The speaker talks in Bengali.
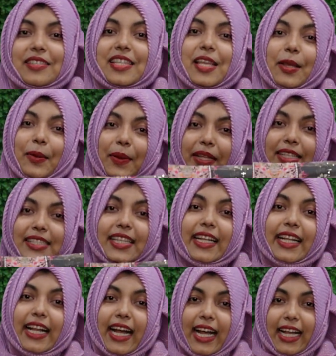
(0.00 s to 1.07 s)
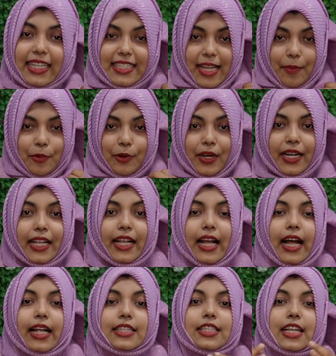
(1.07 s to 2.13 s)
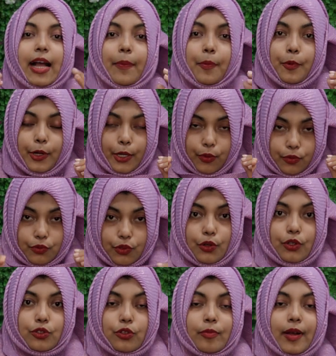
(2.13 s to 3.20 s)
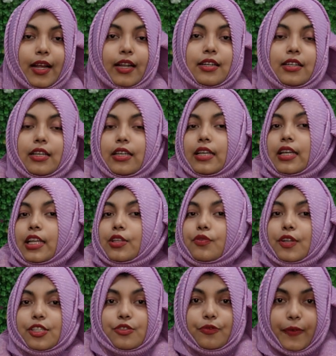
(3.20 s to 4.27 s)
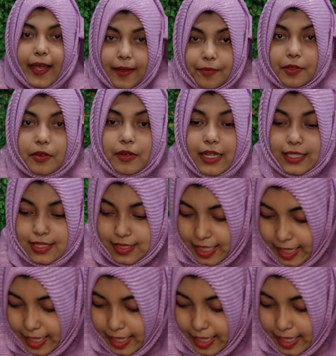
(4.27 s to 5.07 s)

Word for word: সিকোয়েন্সের কাজ এমব্রয়ডারি কাজ কাপড়ের গুণগত মান ইট ওয়াজ ফ্যাবিওলাস